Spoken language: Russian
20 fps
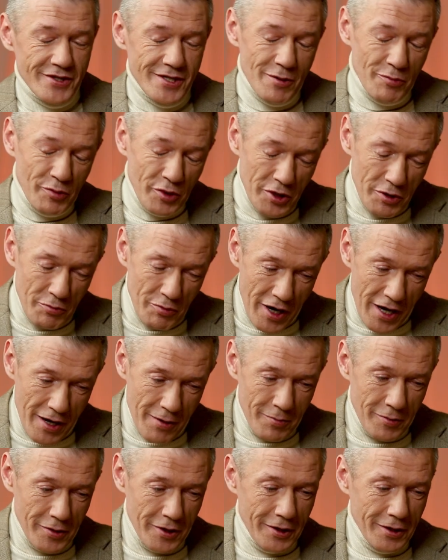все
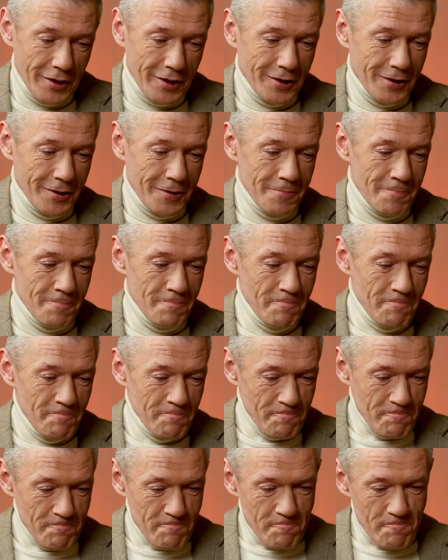понимаем, э,
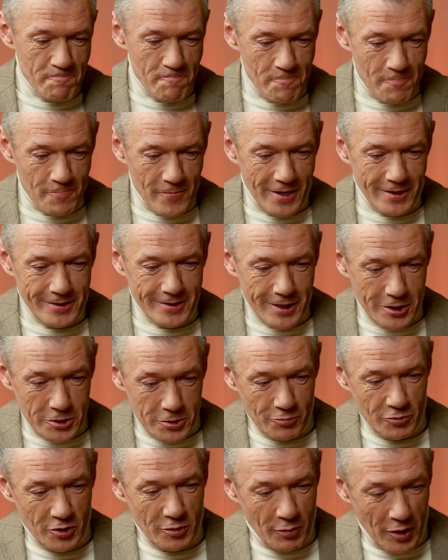
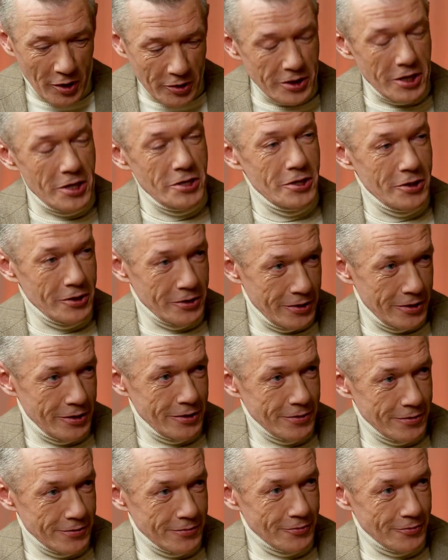скажем, наполнение да,